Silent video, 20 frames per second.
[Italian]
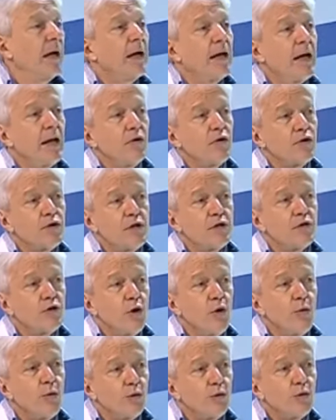che non si
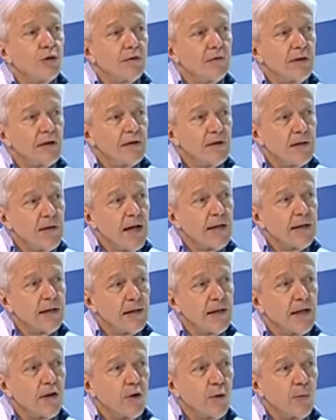sono potute vaccinare,
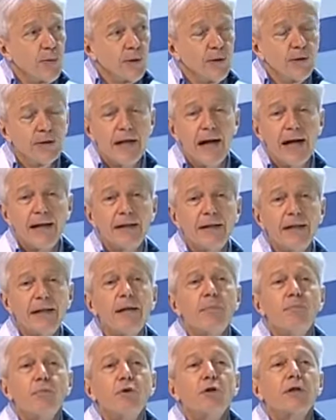che erano prenotate e
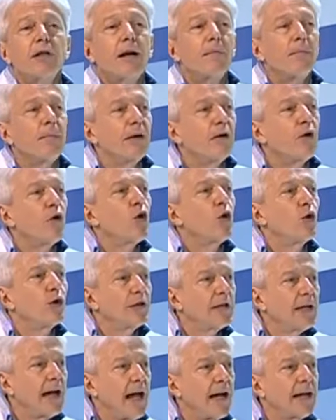che potrebbero
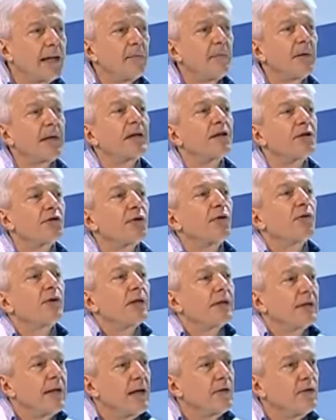contrarre, perché c'è un
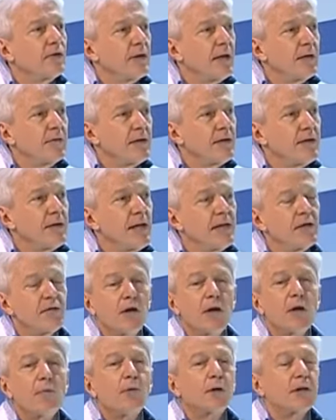ritardo nella
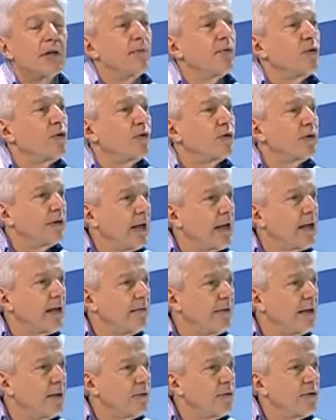vaccinazione, potrebbero contrarre il
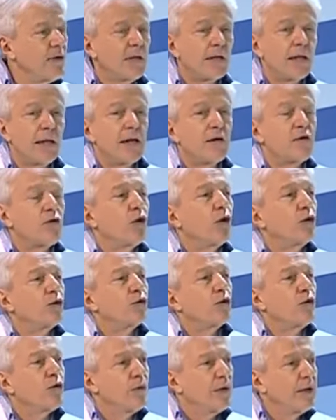virus e andare
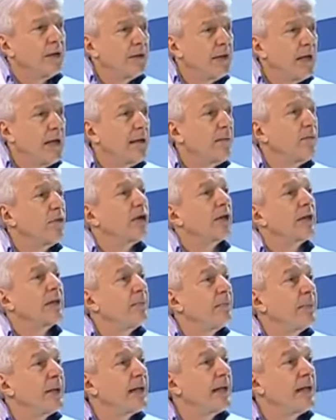incontro quindi alla morte
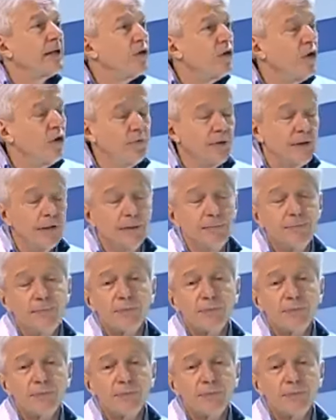per il Covid.